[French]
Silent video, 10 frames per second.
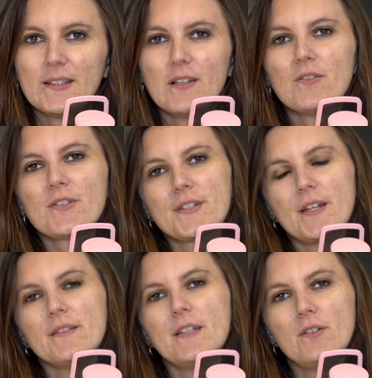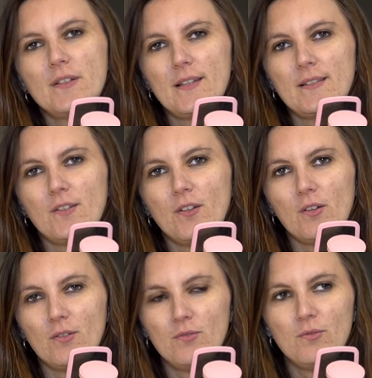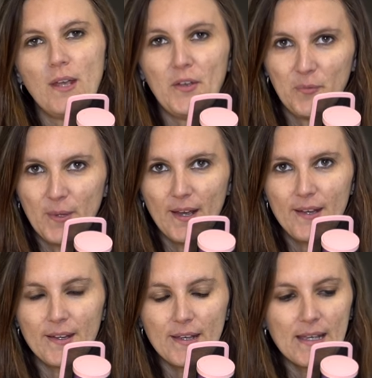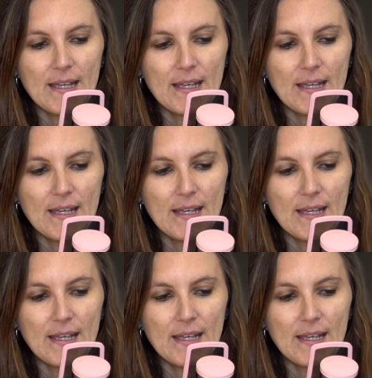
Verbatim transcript: qui est un ancien négociateur du FBI